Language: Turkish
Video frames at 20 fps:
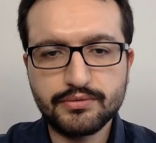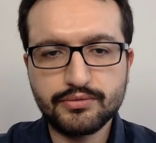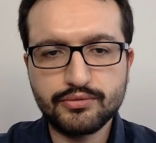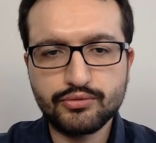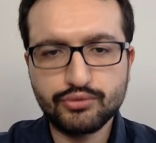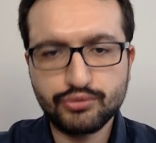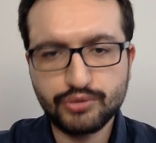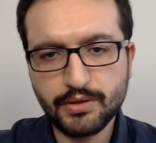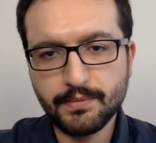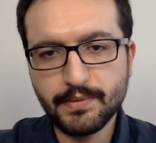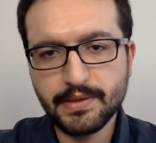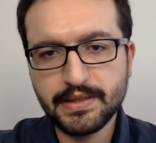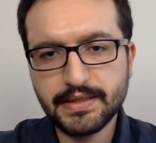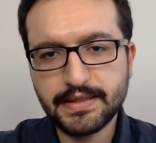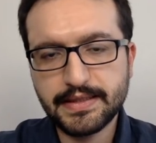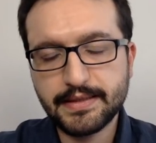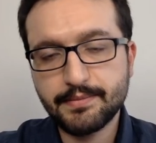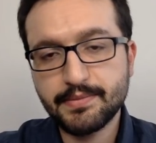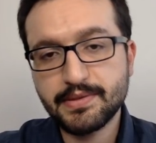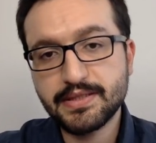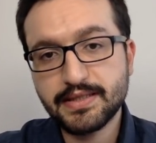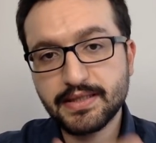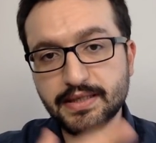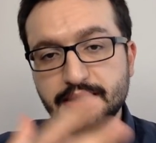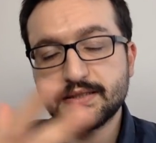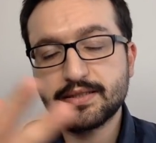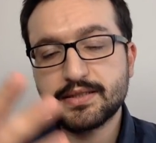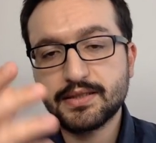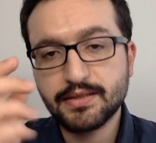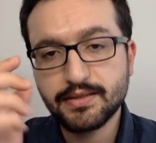şu demek
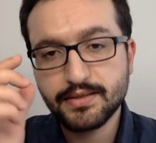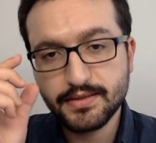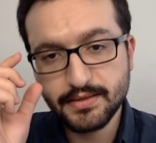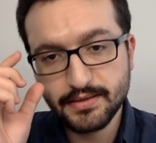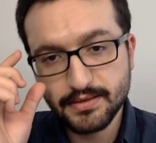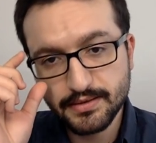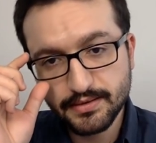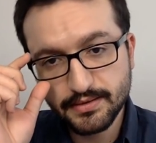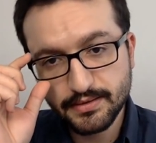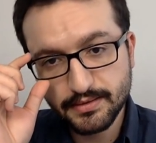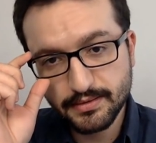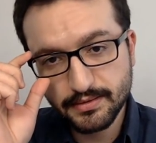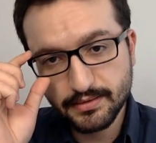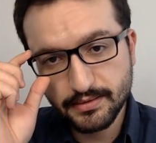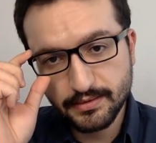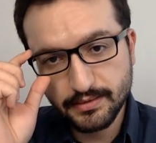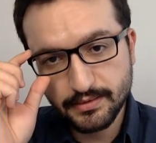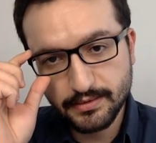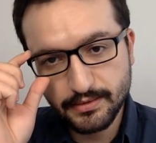2008 krizinin